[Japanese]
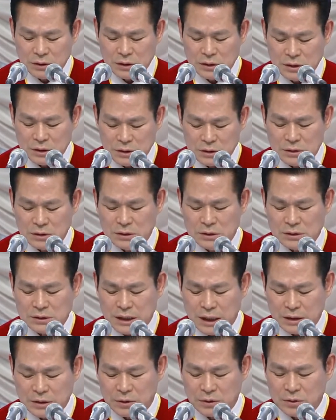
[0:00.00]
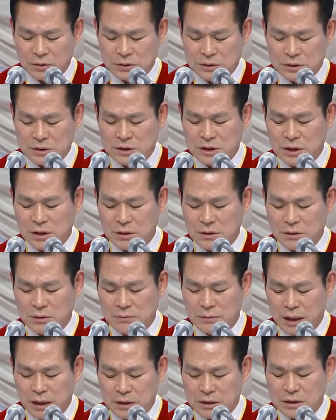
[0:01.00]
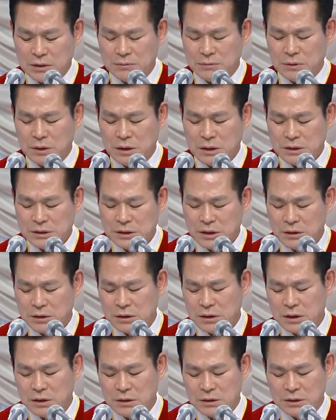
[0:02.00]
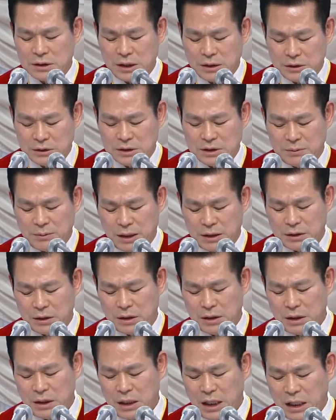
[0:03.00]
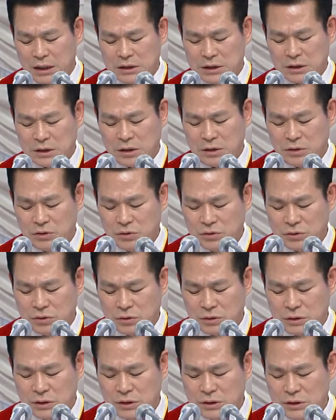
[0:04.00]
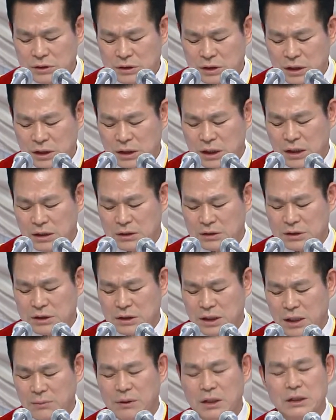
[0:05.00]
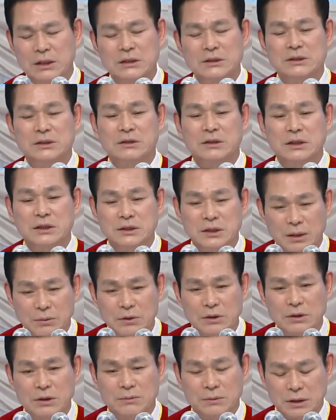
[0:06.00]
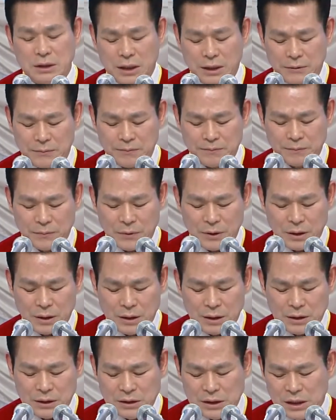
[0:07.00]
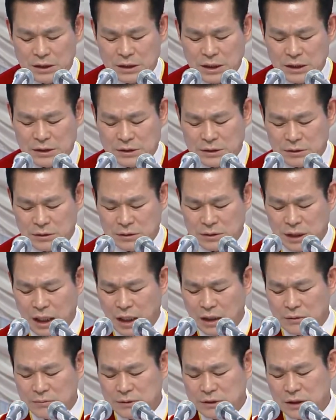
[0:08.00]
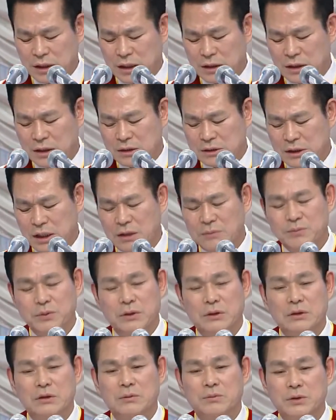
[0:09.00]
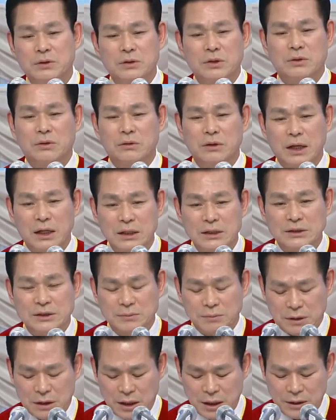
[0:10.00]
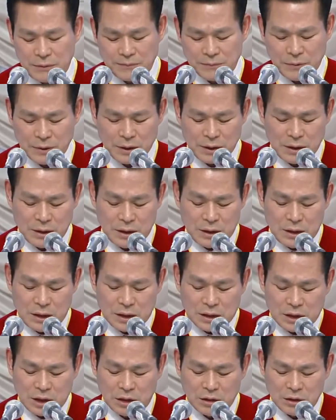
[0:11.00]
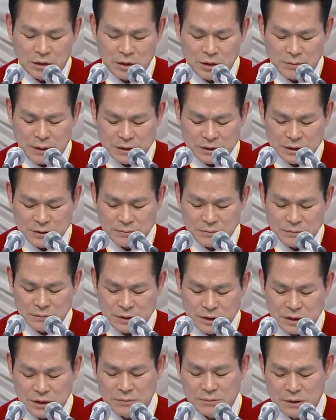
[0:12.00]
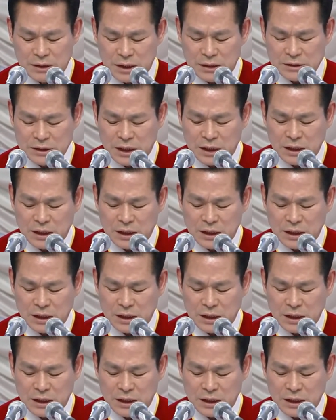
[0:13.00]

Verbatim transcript: 神の力を表す人として用いられるほど清められましたが肉の痕跡というものが残っていたからです。これについては次の時間に調べてみましょう。結論です。